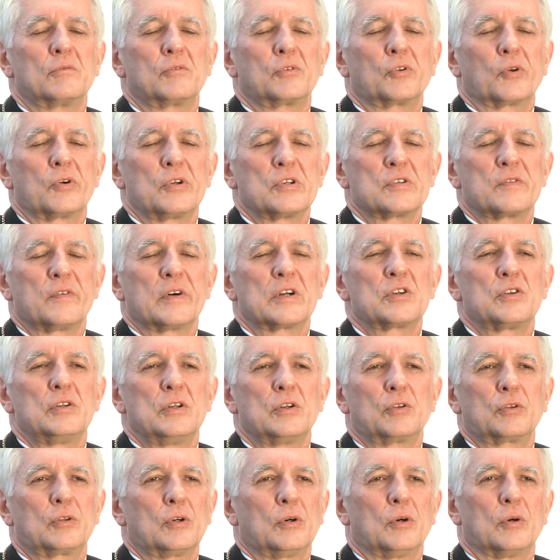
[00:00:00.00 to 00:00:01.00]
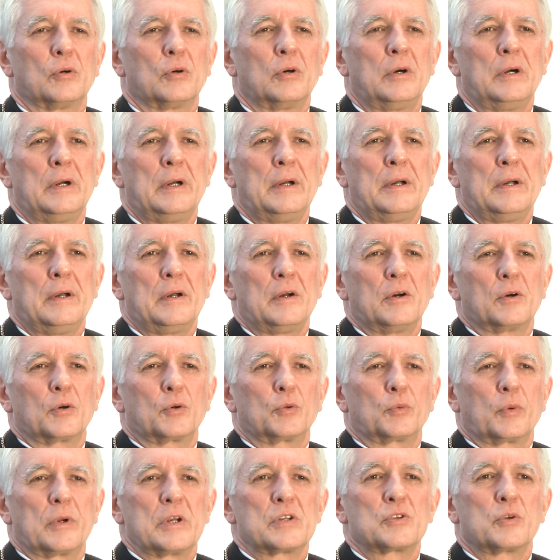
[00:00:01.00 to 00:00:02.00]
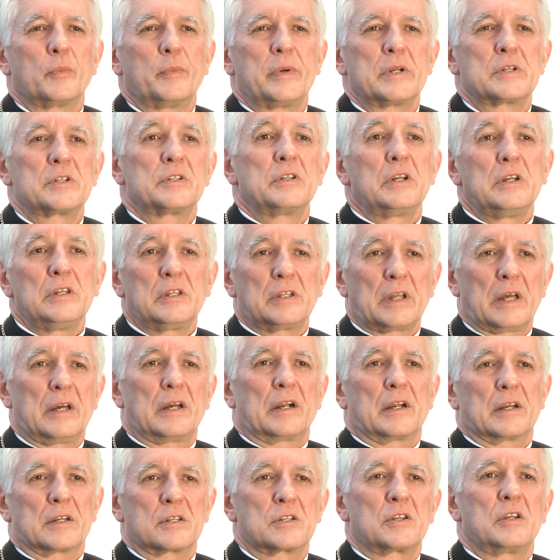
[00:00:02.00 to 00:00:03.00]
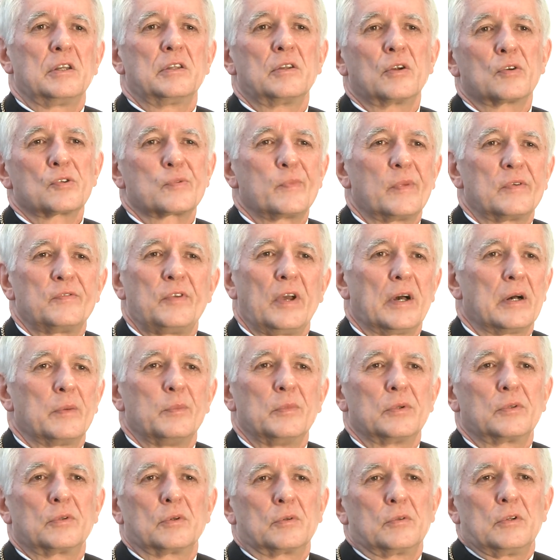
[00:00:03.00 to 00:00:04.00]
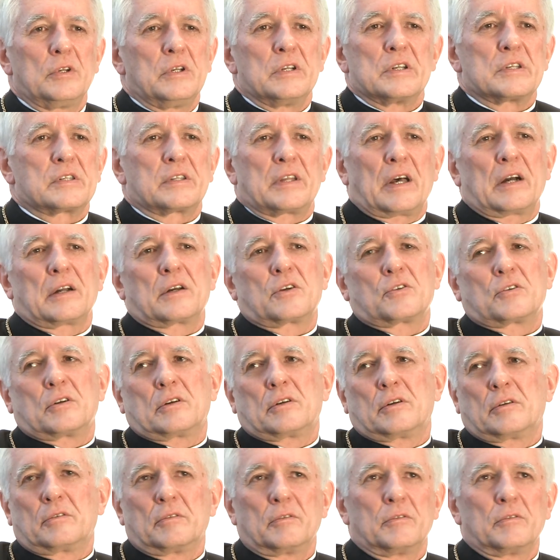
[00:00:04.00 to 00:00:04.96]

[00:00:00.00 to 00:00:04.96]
To jest właśnie to, które jest obecne i teraz, kiedy rozmawiamy. To nie jest tak, że,